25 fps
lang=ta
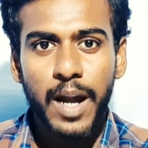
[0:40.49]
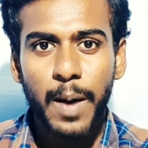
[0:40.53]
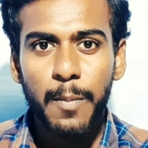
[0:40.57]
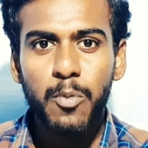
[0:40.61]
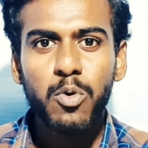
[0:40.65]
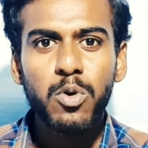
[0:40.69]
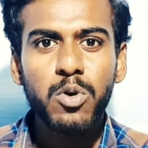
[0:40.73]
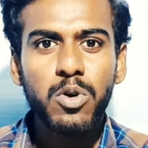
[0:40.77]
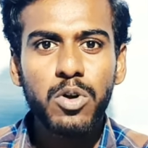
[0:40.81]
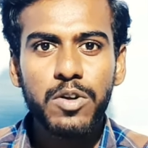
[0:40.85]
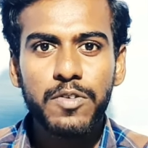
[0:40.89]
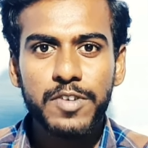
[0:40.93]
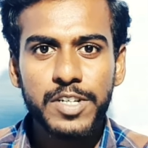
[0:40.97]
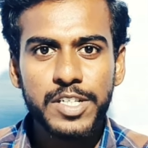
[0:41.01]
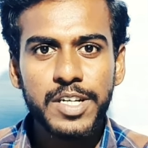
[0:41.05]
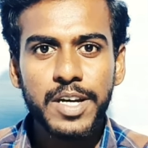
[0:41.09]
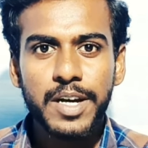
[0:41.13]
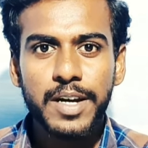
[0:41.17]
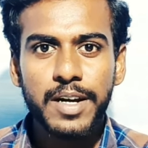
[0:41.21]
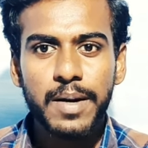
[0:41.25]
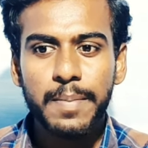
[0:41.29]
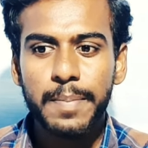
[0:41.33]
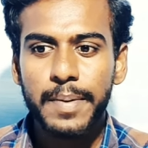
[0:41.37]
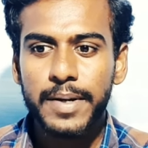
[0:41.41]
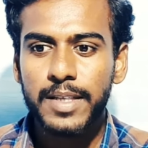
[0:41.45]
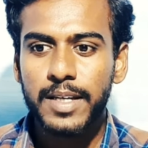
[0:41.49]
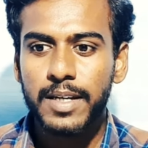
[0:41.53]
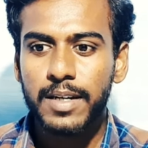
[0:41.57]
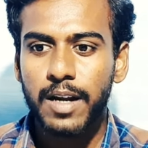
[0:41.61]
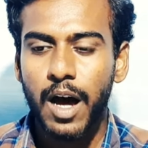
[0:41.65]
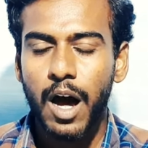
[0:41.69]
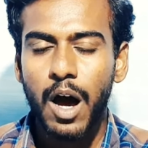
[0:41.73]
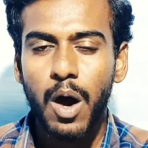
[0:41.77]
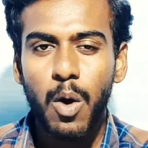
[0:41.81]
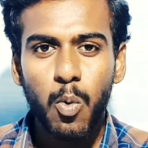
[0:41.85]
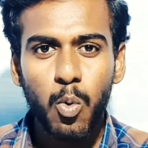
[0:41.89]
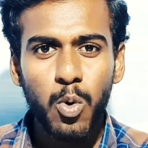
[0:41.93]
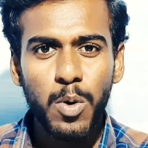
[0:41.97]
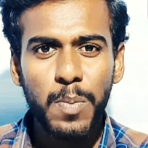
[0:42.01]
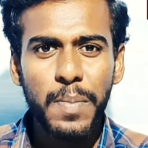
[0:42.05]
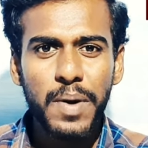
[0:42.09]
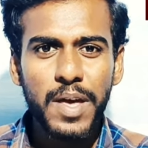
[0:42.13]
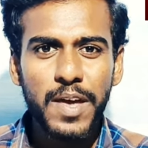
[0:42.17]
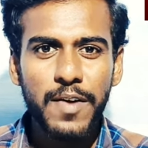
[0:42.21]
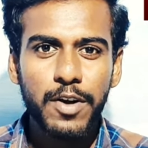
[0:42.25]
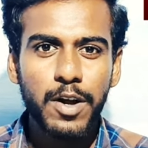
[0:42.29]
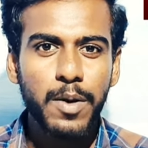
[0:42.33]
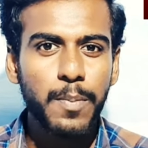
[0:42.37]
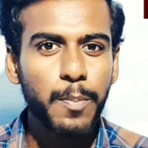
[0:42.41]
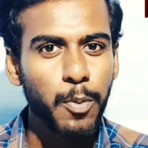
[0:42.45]
நம்ம ஊரில் ஒரு விஷயம் என்னன்னு பார்த்தீங்கன்னா
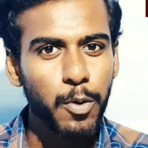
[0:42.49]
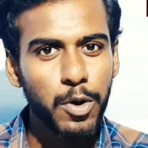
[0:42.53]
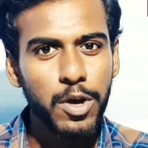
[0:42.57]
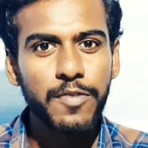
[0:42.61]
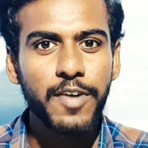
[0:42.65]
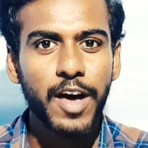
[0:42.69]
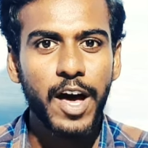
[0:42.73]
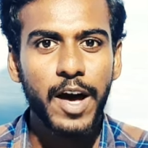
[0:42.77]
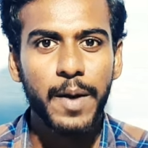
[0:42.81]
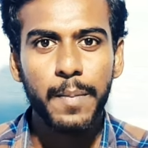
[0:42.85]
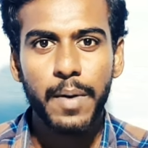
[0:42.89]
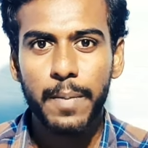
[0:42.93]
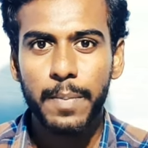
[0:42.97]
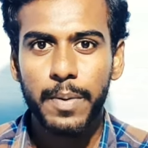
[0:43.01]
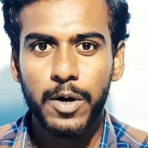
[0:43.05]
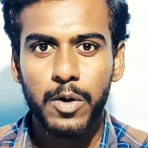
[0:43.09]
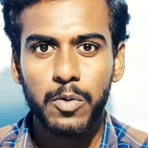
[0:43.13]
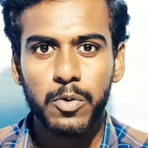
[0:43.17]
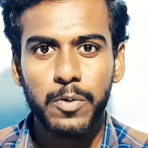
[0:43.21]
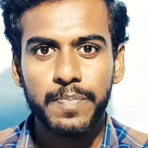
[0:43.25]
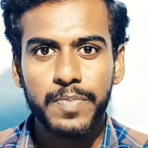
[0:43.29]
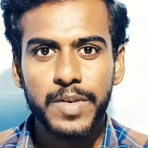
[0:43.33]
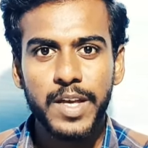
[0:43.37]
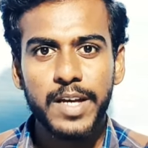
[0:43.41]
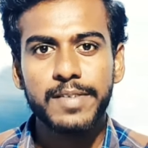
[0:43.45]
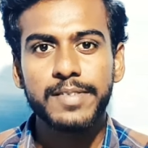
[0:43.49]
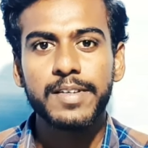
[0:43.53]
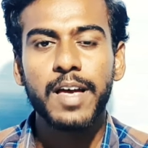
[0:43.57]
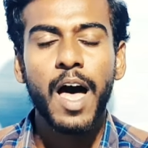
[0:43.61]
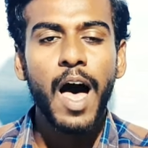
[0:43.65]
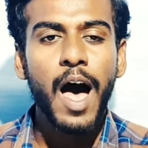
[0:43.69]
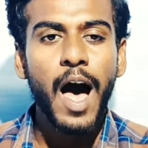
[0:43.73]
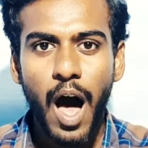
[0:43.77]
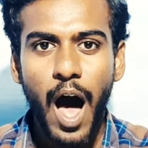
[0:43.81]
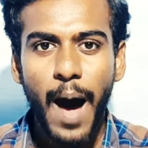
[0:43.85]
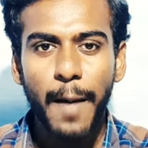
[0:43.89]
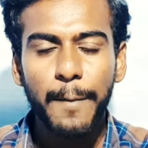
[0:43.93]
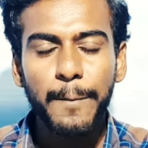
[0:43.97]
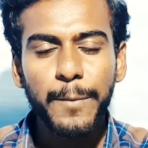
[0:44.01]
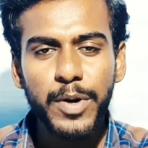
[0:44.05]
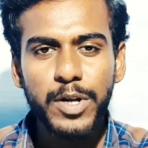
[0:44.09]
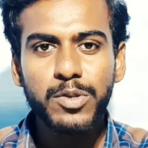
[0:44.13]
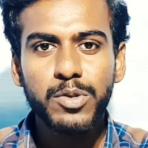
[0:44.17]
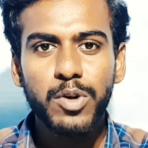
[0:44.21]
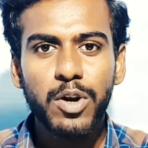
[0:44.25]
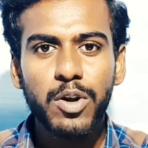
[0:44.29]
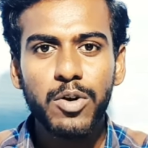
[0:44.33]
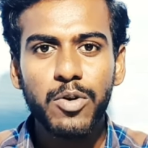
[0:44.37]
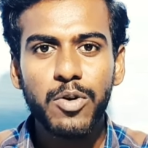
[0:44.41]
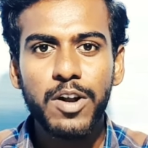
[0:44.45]
உண்மையை விட பொய் வேகமாக பரவும் எஸ்
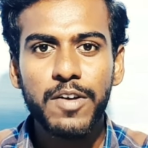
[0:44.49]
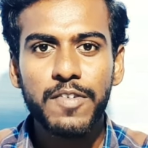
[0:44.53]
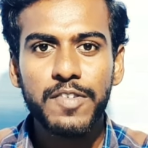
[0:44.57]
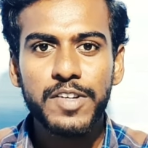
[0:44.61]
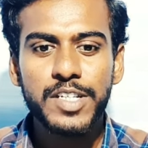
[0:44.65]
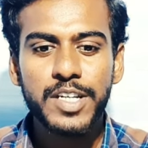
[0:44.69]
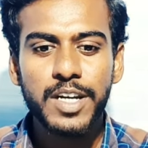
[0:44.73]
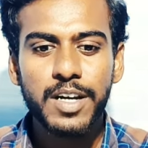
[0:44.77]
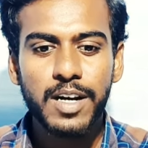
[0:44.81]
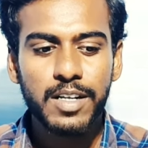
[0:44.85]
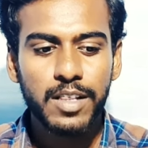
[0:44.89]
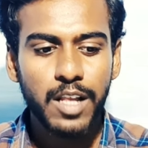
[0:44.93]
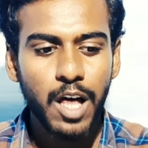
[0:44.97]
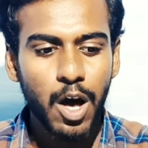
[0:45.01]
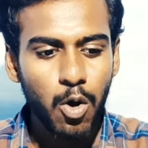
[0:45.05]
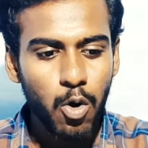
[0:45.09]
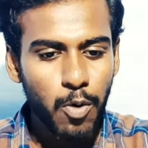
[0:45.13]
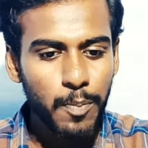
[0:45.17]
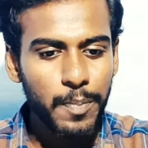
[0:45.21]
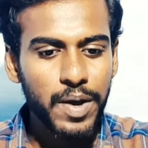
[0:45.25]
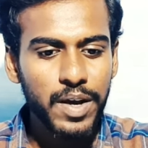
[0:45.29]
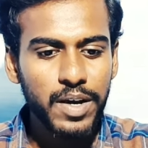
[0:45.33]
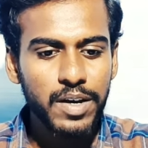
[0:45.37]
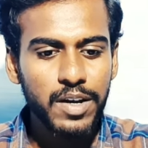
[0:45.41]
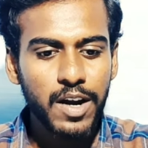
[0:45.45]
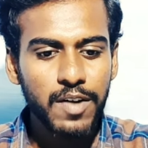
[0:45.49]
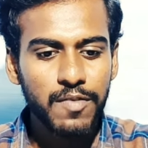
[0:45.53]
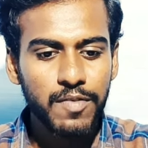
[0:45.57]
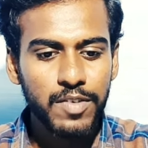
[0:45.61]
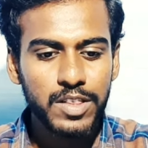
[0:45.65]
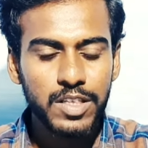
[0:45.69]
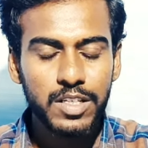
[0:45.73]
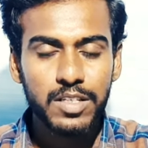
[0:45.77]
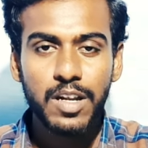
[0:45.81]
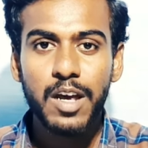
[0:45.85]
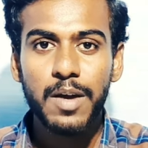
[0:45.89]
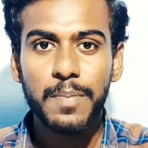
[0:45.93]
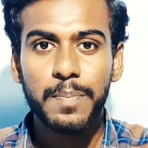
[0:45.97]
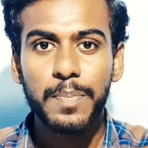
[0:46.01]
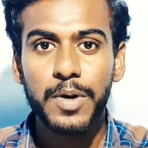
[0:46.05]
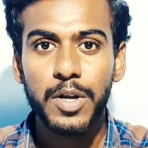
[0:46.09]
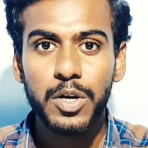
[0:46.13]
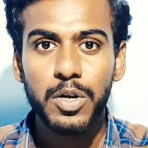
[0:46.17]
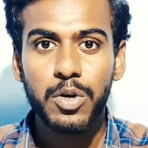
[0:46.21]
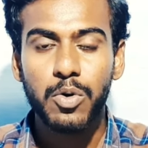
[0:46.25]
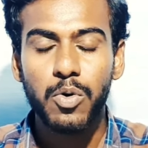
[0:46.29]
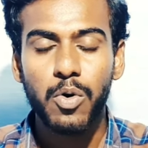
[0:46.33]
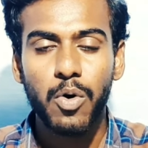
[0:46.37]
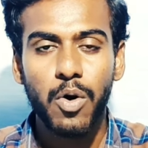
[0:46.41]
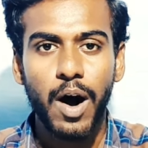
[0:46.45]
அப்படி சொல்லக்கூடிய விஷயங்கள் தான் ஒமேக்ரான் வந்துட்டா
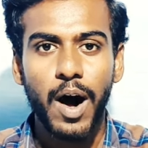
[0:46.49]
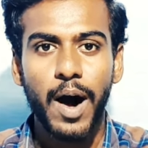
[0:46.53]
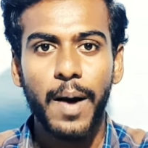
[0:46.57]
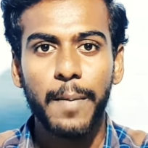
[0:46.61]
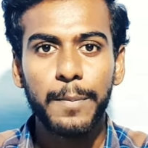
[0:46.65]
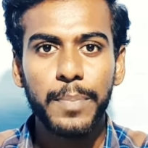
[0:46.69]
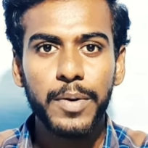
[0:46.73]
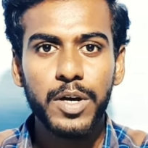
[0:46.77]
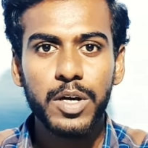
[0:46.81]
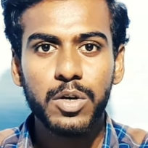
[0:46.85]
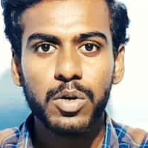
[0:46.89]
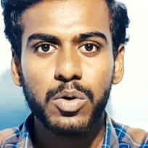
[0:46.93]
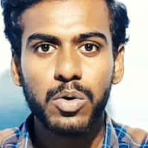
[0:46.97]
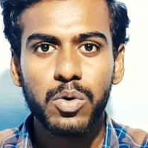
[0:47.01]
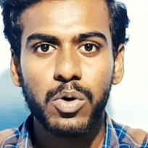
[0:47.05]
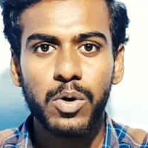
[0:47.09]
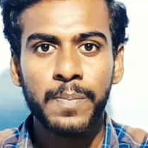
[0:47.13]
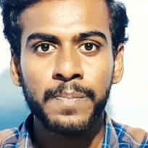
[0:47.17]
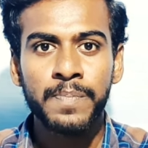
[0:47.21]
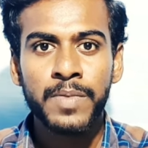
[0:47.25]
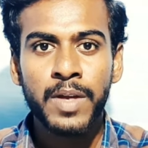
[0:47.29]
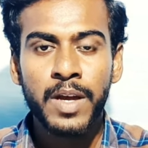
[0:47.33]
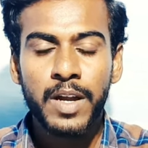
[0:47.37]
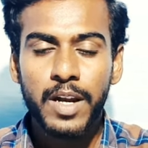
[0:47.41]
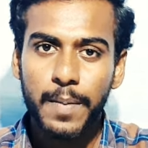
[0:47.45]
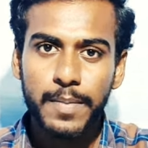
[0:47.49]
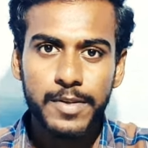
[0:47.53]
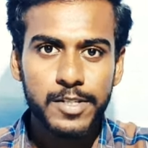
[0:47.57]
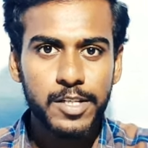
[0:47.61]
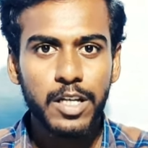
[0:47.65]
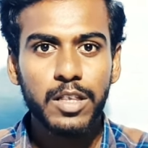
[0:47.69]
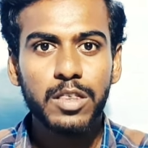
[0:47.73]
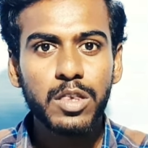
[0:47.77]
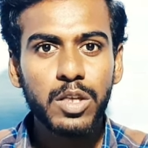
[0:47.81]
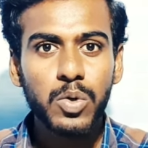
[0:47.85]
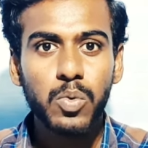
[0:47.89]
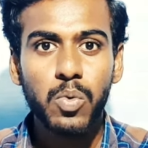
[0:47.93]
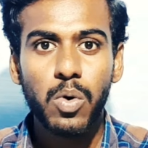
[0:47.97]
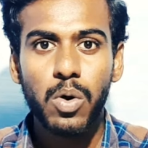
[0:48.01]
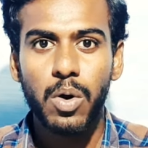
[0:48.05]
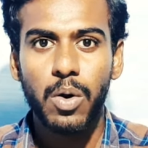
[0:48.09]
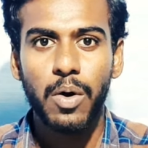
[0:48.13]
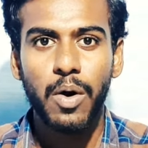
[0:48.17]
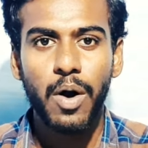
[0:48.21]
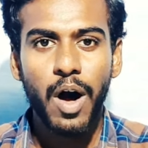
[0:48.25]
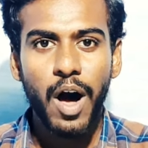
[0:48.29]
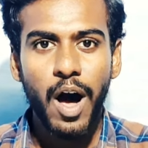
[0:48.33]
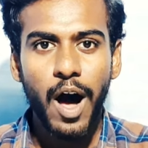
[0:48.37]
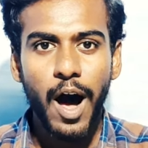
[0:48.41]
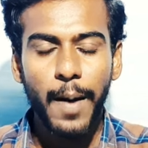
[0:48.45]
இப்படி இருக்கும் அப்படி இருக்கும் நம்ம
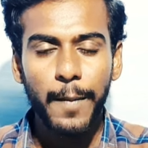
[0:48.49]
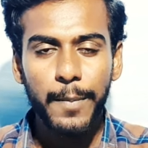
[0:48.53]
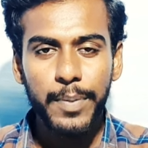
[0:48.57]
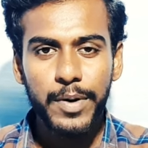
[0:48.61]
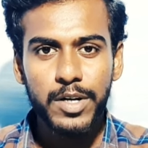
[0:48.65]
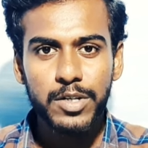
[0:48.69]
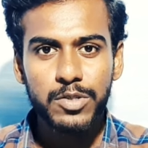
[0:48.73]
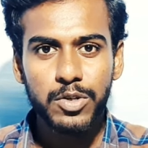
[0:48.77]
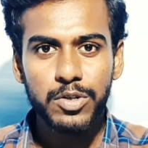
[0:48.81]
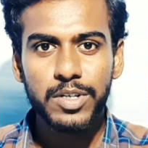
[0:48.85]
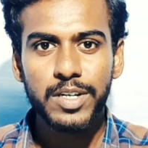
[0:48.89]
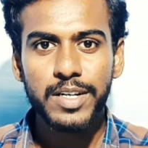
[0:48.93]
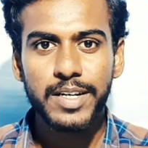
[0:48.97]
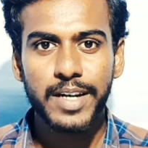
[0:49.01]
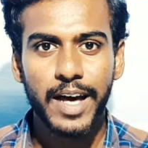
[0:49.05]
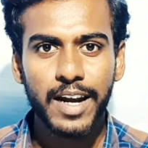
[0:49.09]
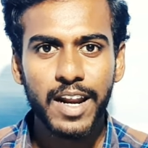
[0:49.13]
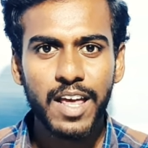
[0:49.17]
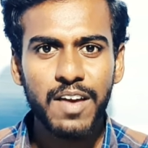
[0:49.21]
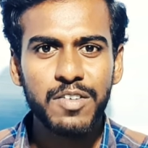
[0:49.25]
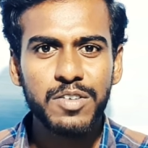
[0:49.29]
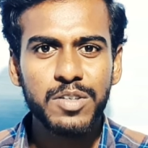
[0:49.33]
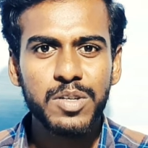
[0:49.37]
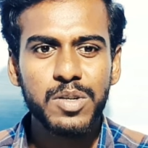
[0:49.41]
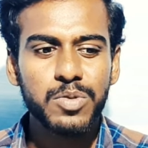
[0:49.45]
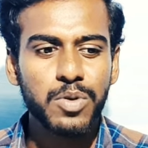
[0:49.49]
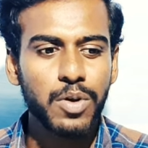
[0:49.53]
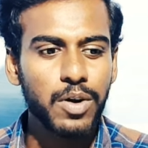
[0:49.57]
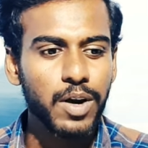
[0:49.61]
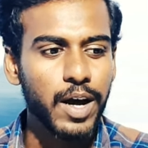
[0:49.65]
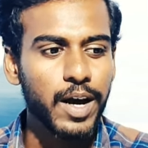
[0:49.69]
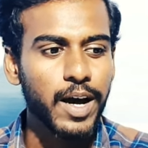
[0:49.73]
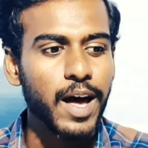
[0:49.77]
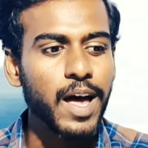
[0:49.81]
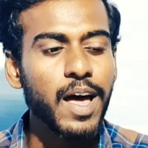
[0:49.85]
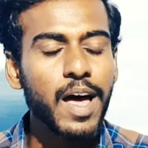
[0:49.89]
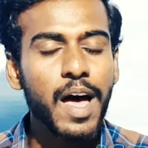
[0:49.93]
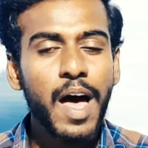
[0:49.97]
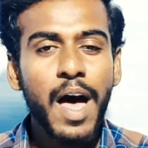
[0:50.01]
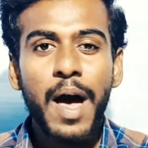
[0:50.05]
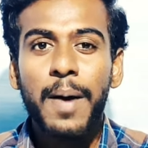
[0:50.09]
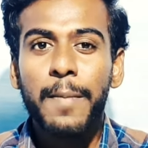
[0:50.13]
செத்துருவோம் அப்படின்னு சொல்லிட்டு நிறைய விஷயம் சொல்றாங்க